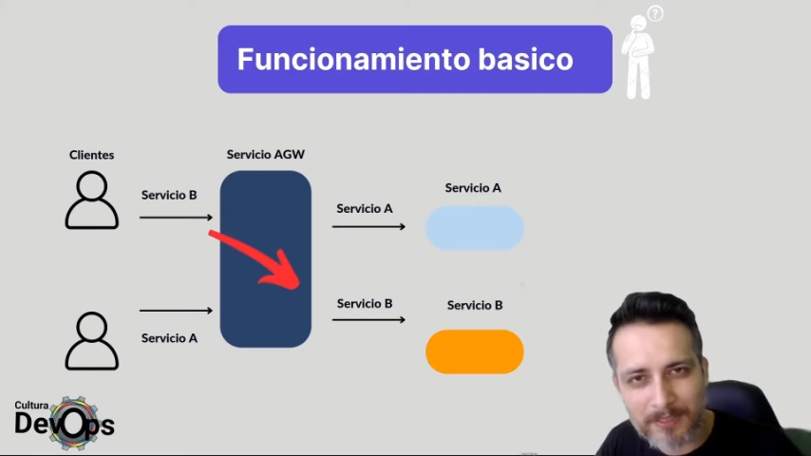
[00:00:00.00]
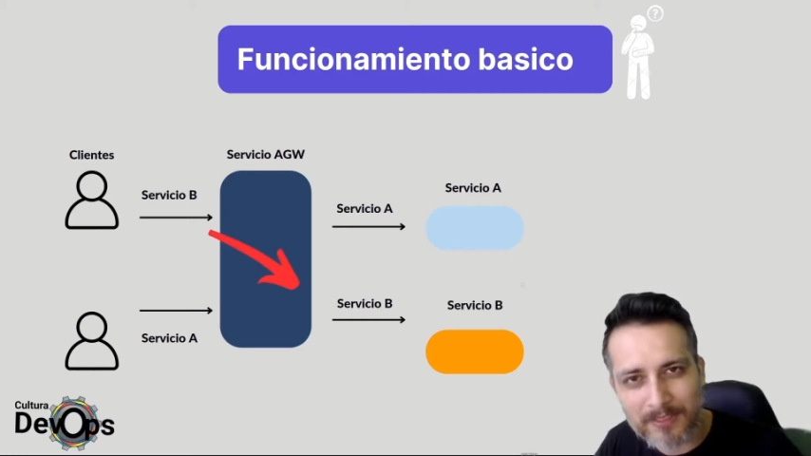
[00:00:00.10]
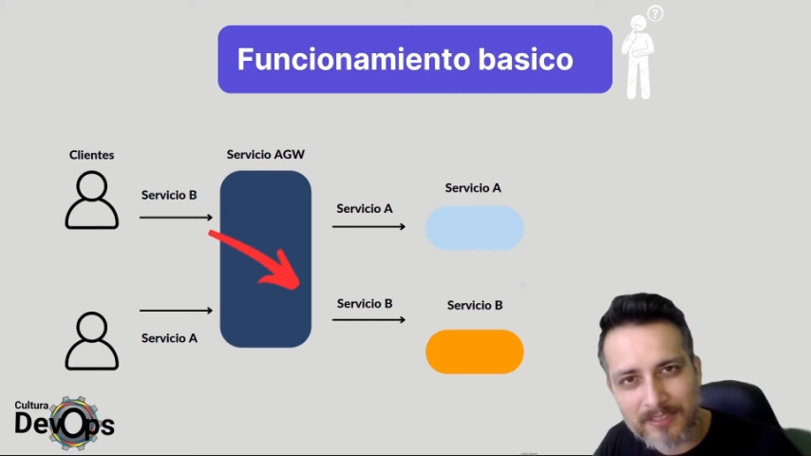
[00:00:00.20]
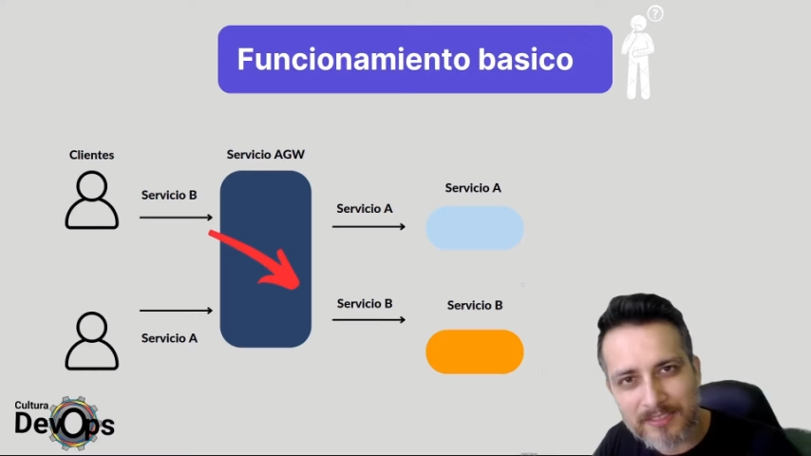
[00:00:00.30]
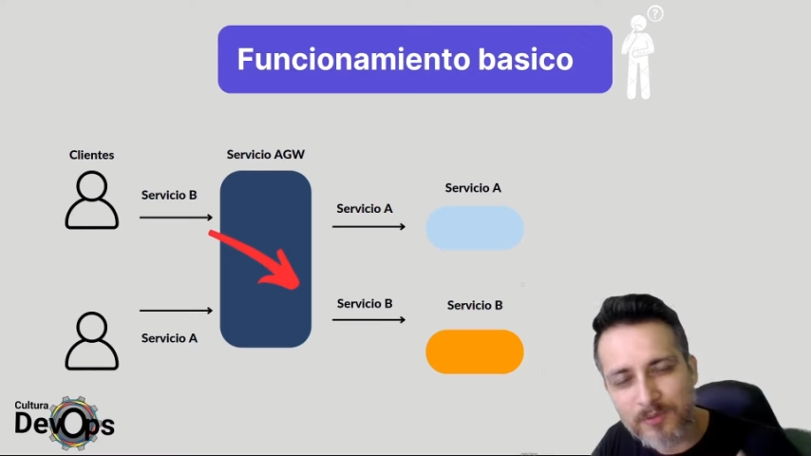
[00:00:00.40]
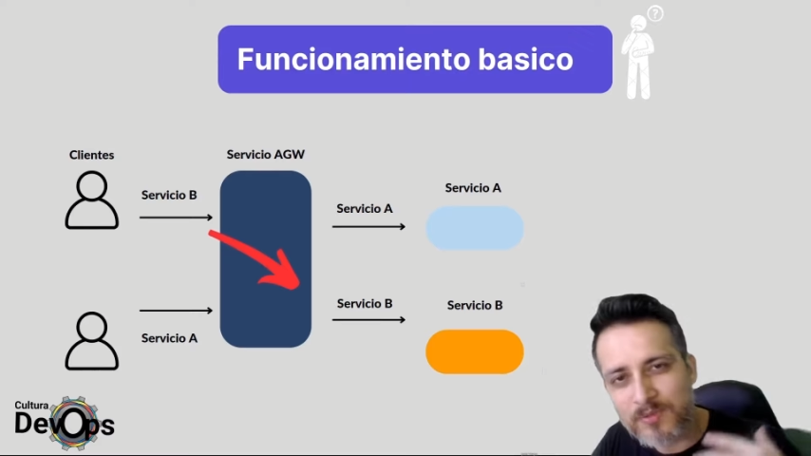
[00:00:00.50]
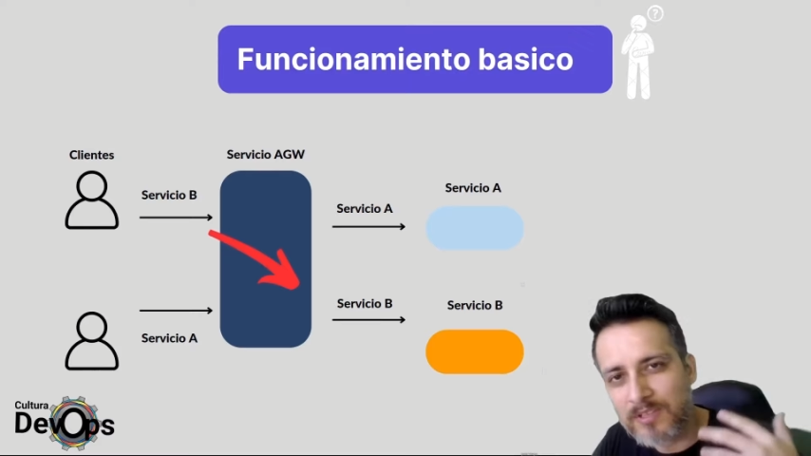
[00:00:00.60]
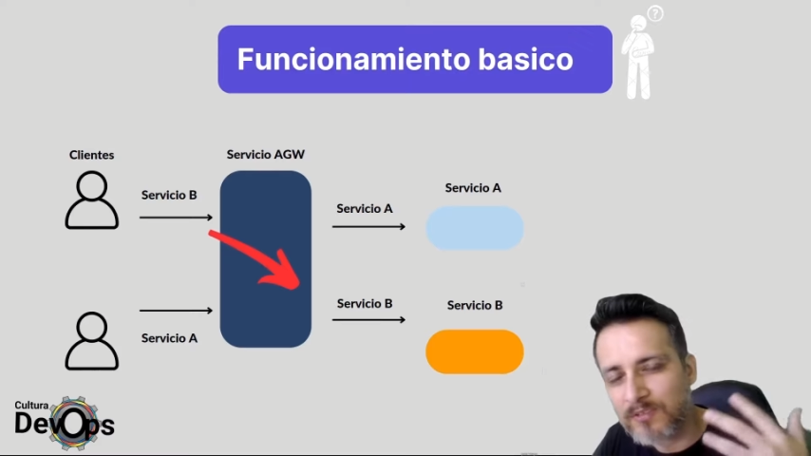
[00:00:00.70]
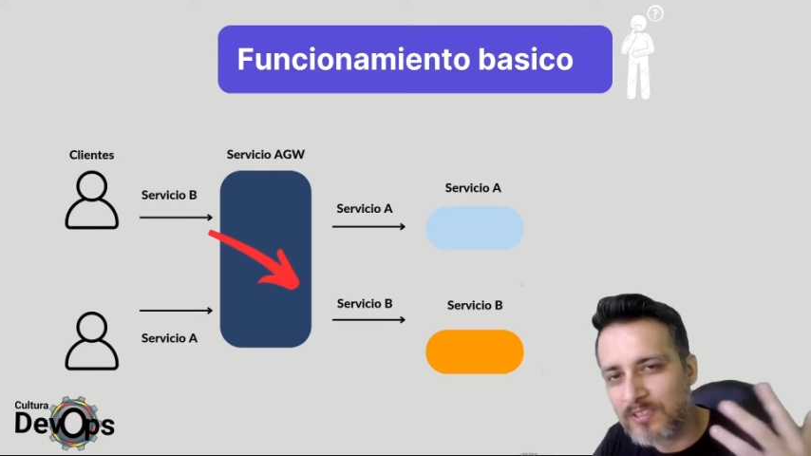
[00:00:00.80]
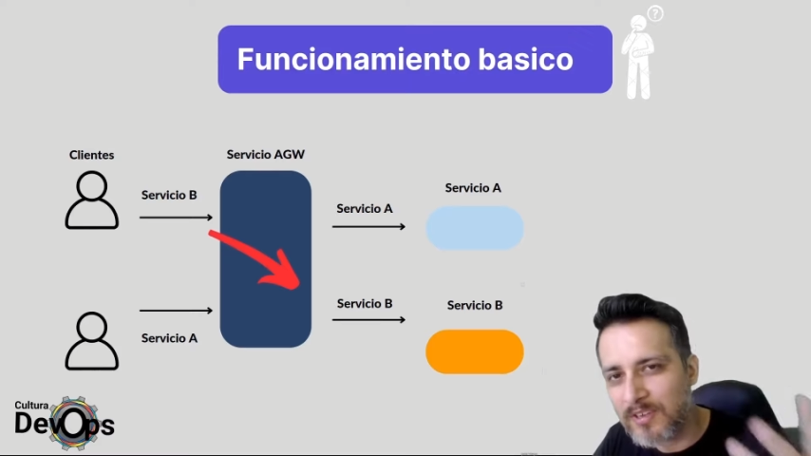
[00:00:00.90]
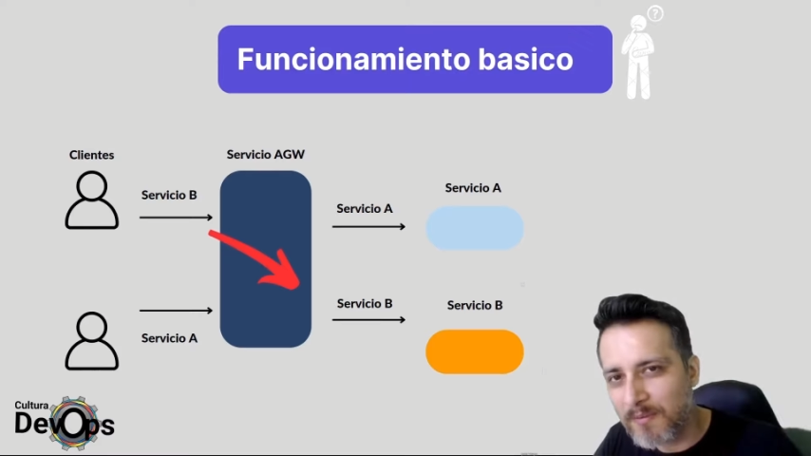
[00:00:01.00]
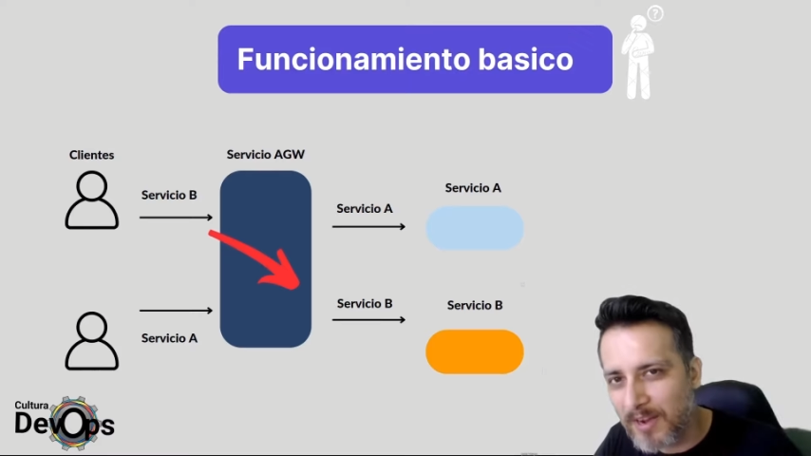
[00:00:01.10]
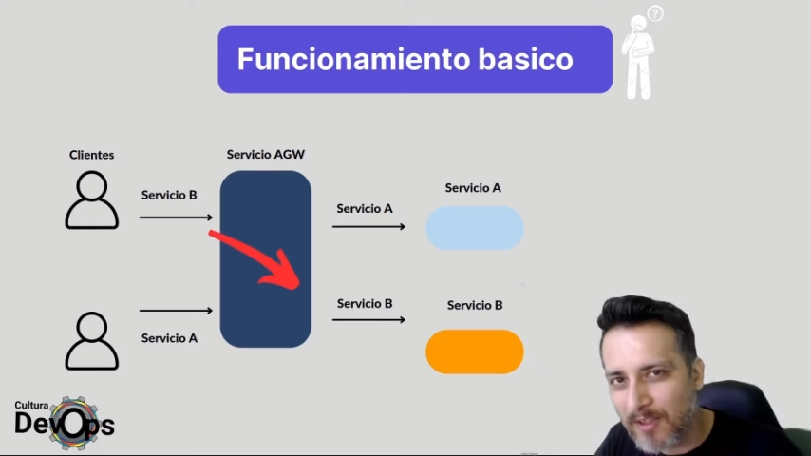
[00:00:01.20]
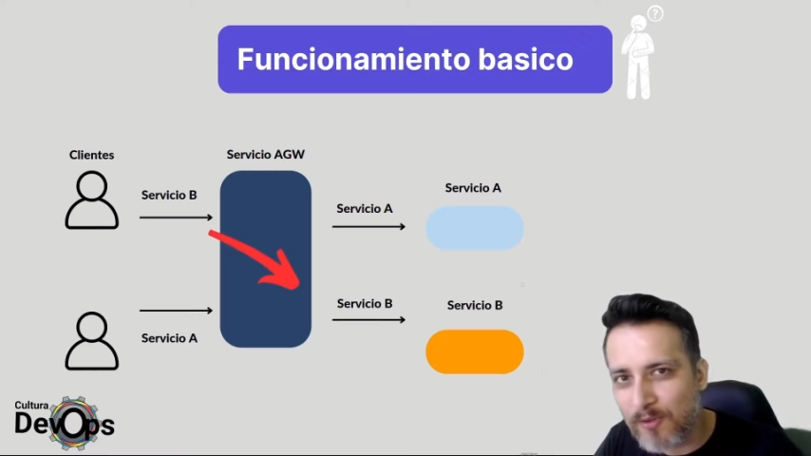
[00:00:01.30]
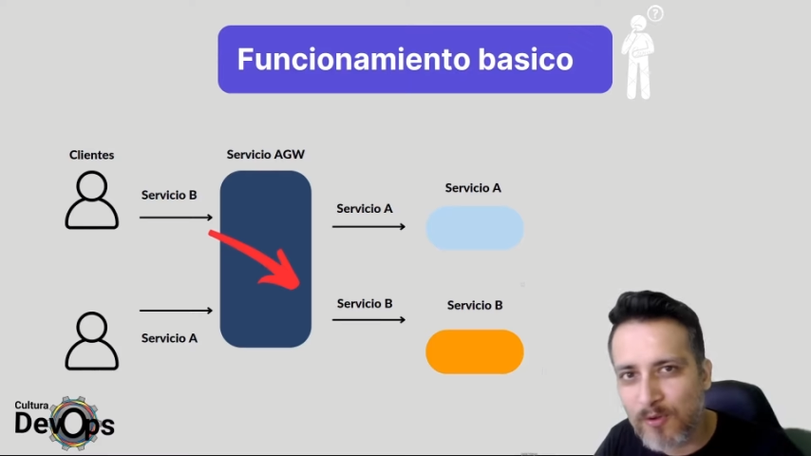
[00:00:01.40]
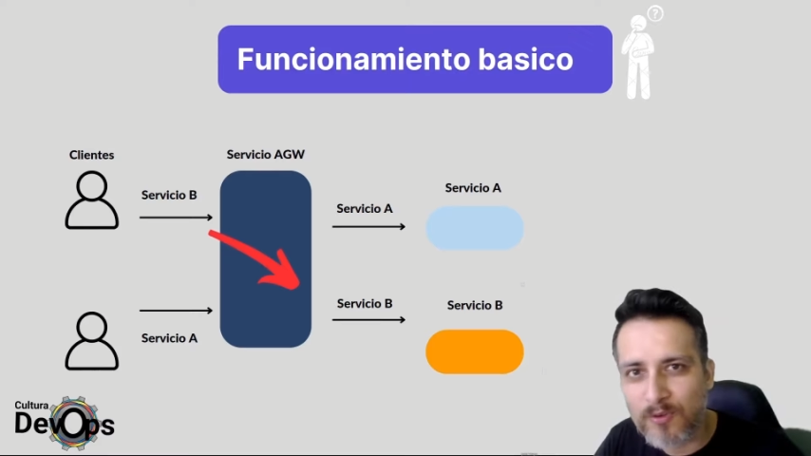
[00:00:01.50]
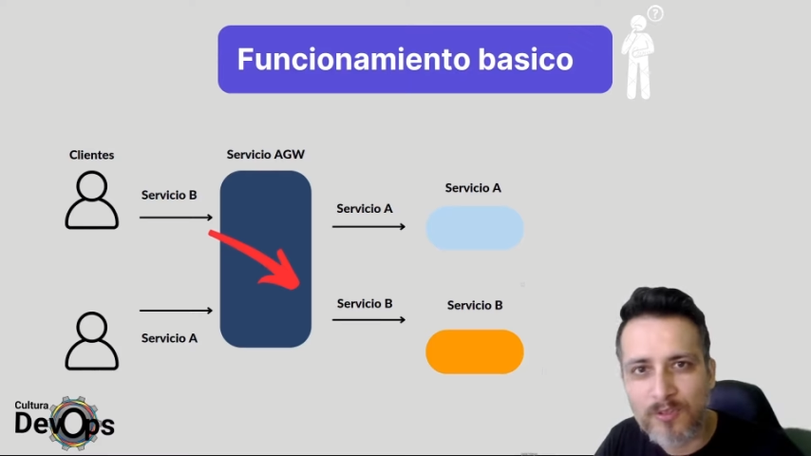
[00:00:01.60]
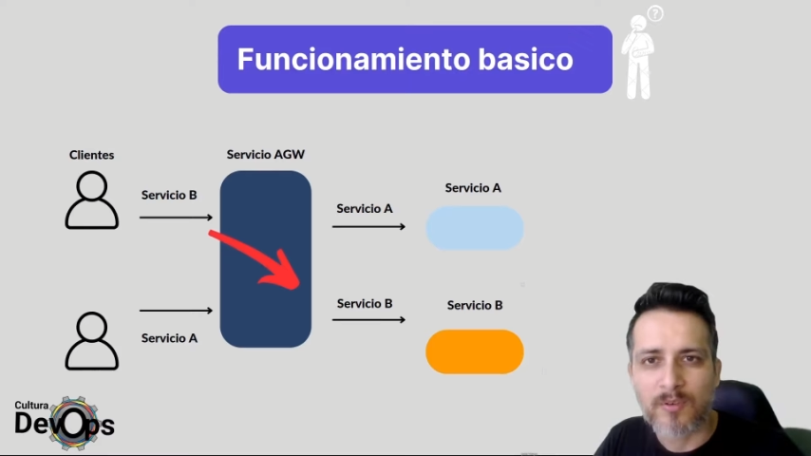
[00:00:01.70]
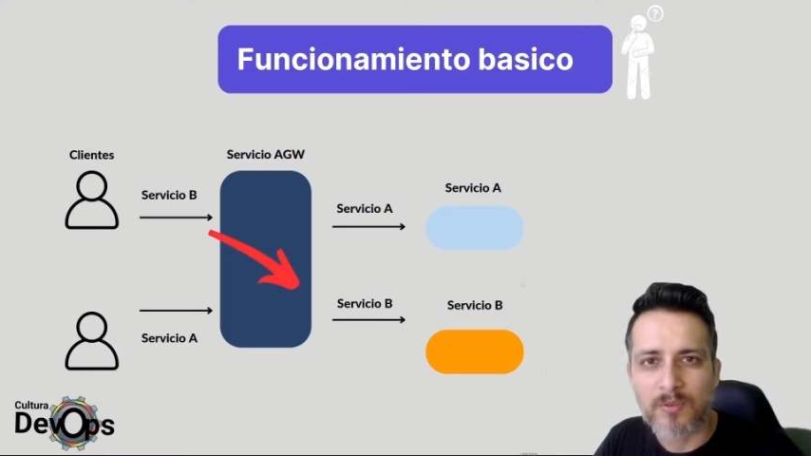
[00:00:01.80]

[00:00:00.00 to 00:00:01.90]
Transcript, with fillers: es decir, usando el navegador,